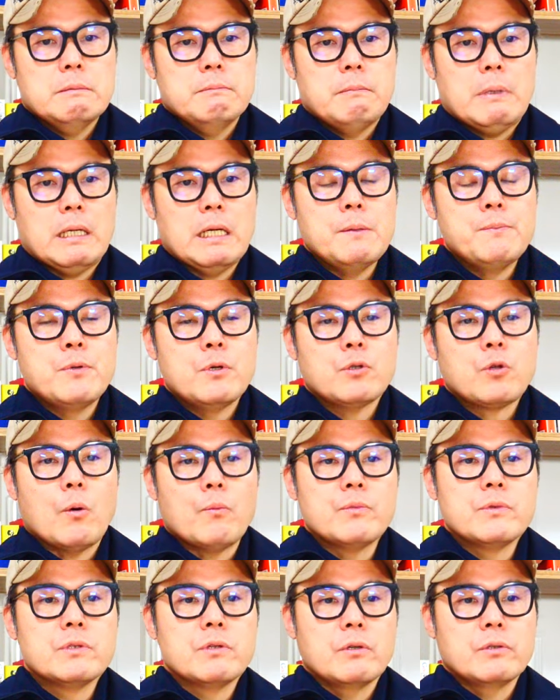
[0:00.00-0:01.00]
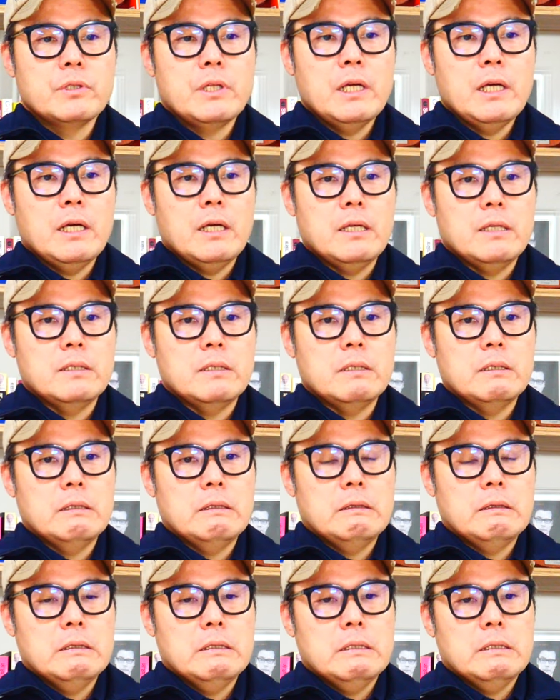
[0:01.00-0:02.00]
말할 필요도 없는 건데
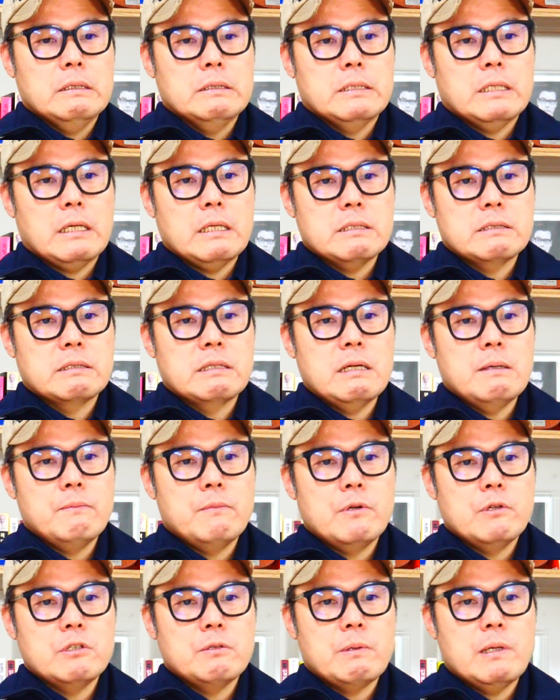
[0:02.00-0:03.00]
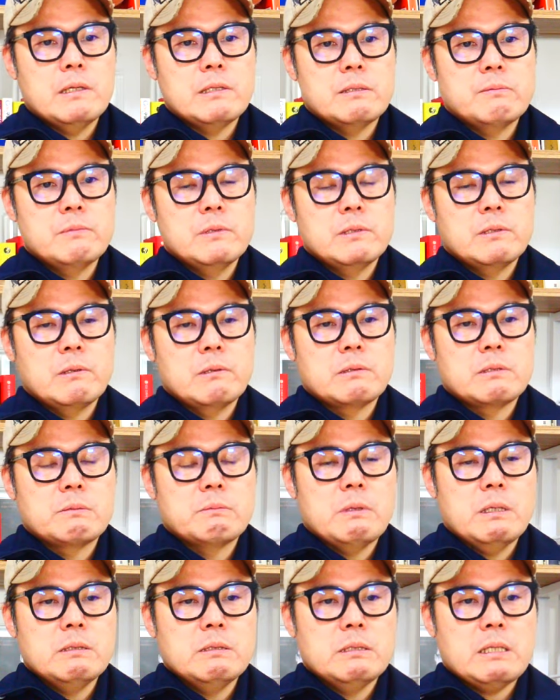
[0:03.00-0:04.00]
제가 지난번에도 말씀을
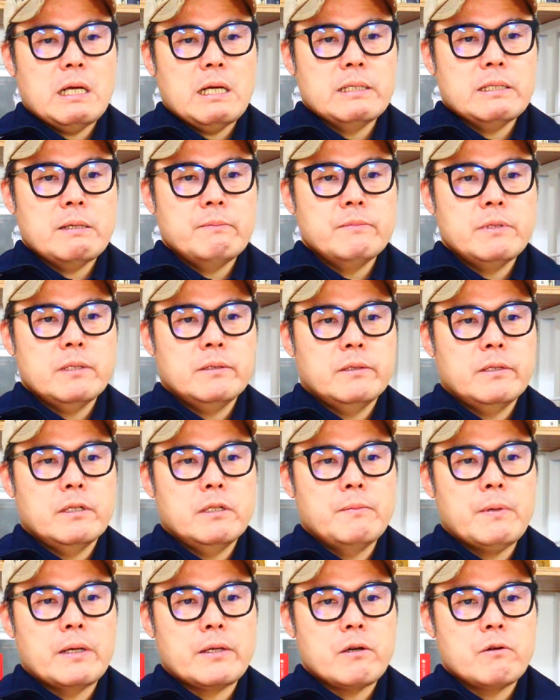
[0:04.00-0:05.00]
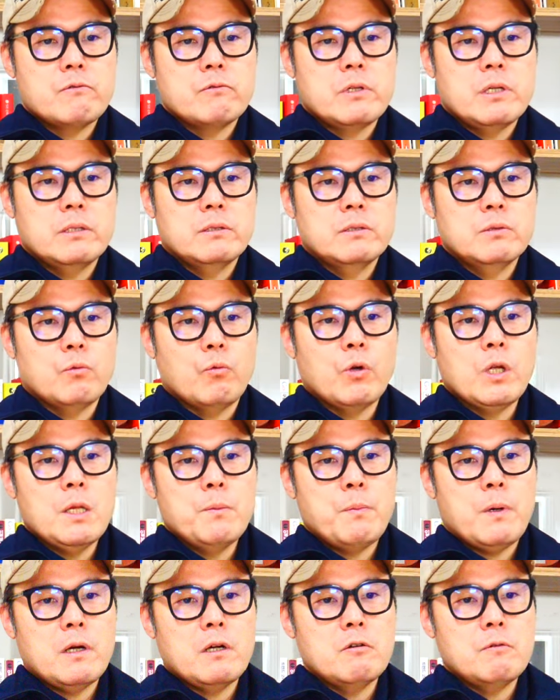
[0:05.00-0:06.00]
드렸지만 4.3 사태를 배경으로 했든
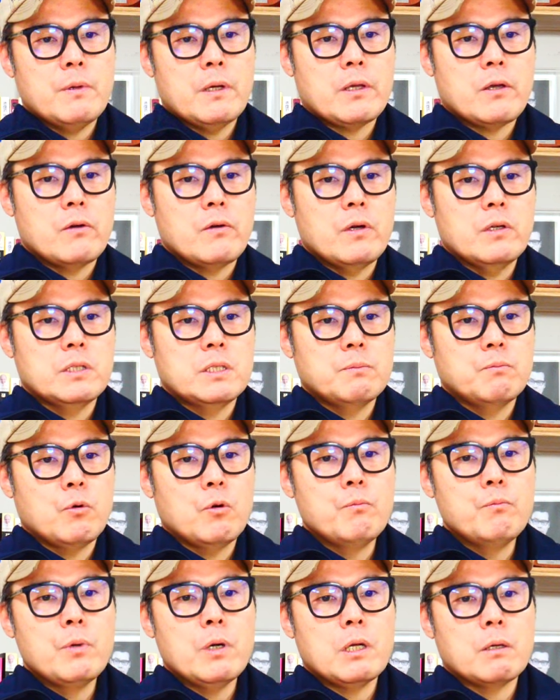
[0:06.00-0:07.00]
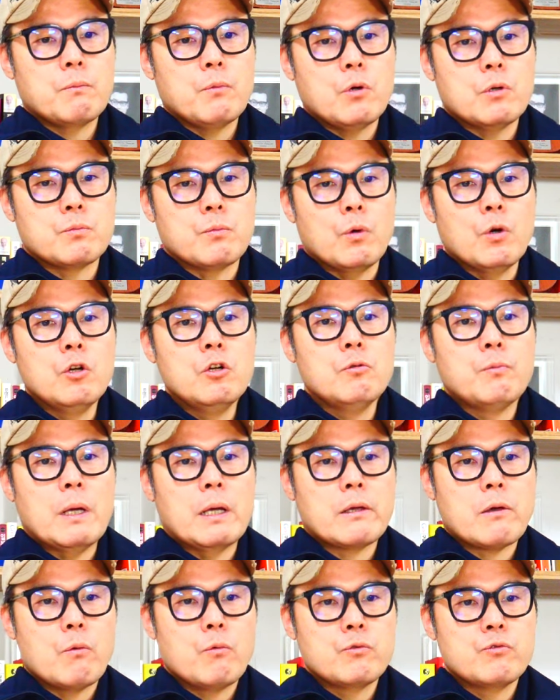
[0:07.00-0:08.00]
5.18을 배경으로 했든 뭔뭘 뭐,
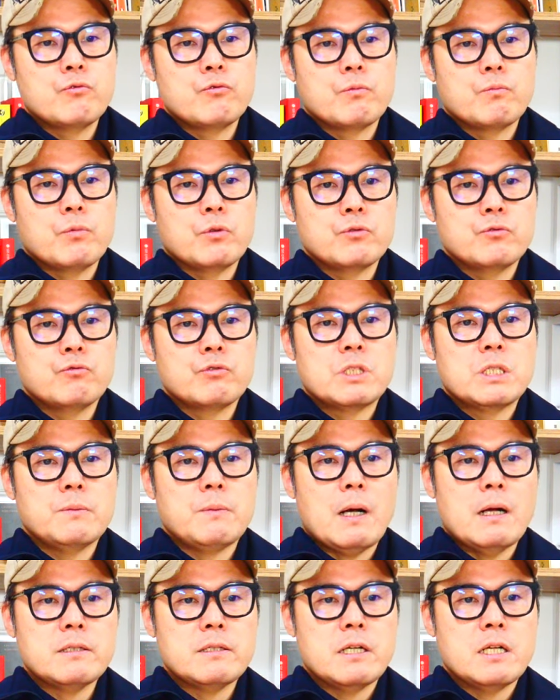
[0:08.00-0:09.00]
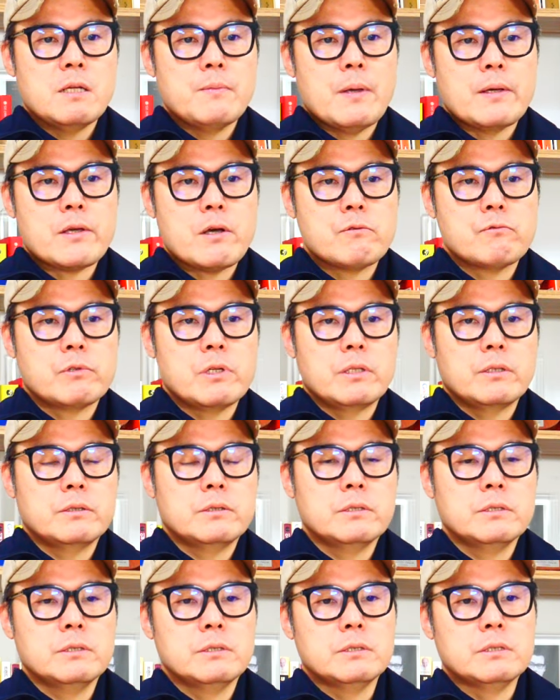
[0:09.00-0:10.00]
배경 뭐60 항쟁을 배경으로
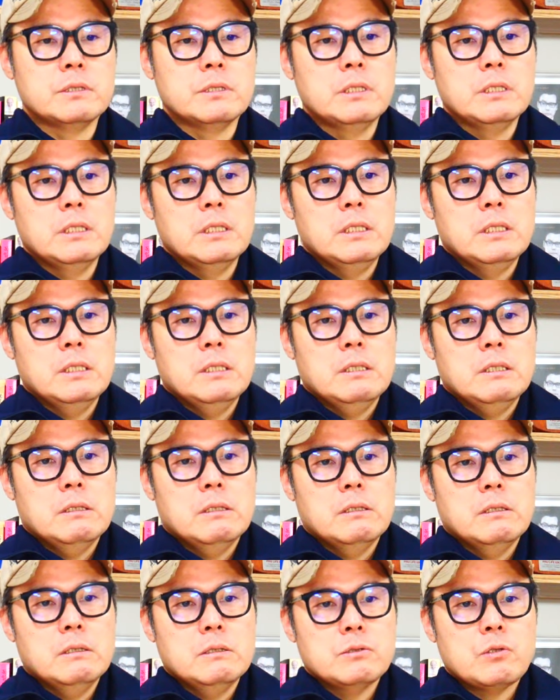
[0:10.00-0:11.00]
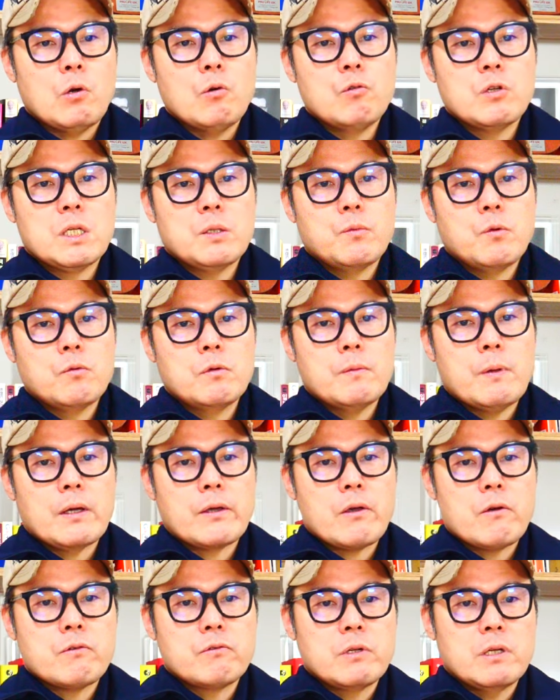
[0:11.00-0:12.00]
했든 어, 서울해봉을
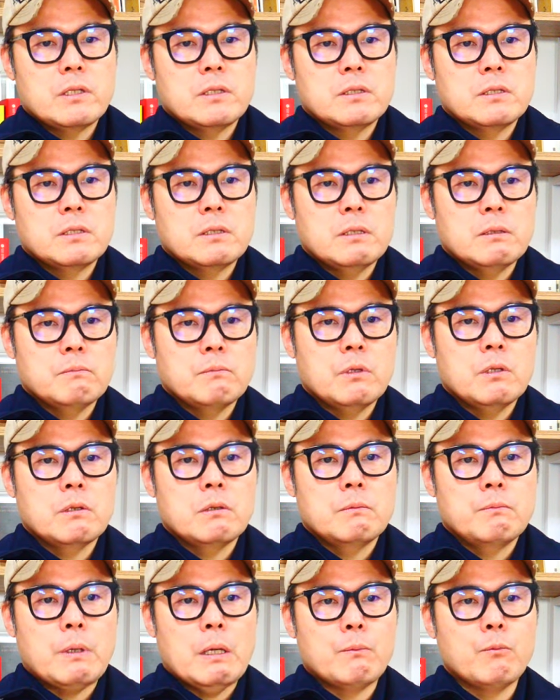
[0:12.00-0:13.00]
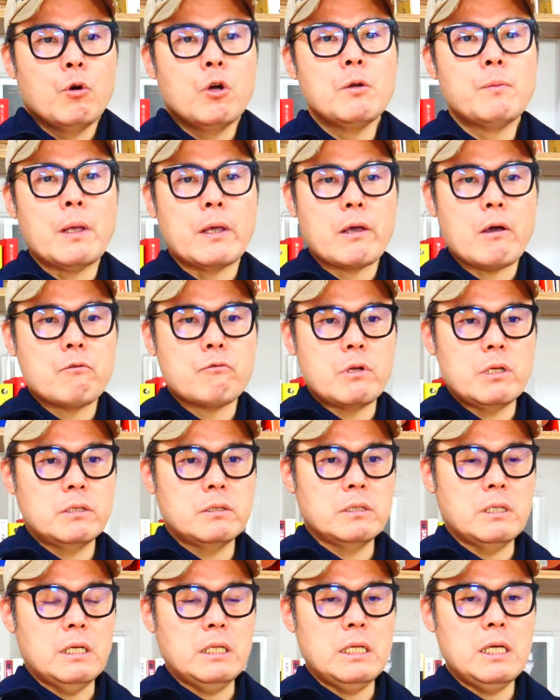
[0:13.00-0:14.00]
배경으로 했든 뭘, 뭘 배경으로
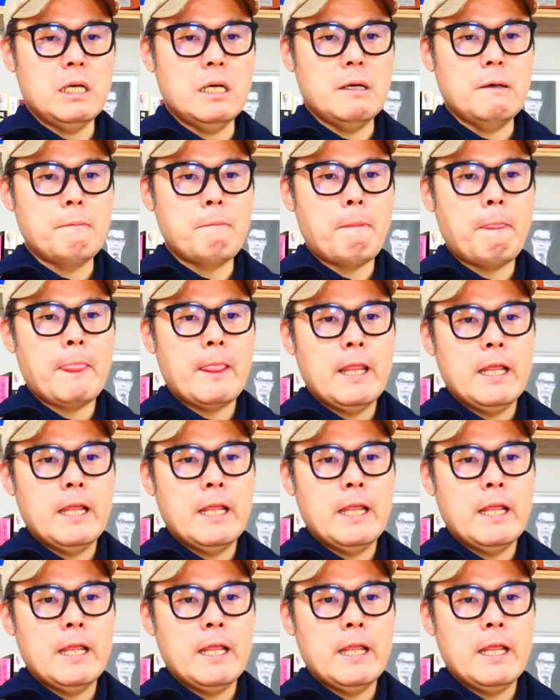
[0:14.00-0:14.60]
했든 간에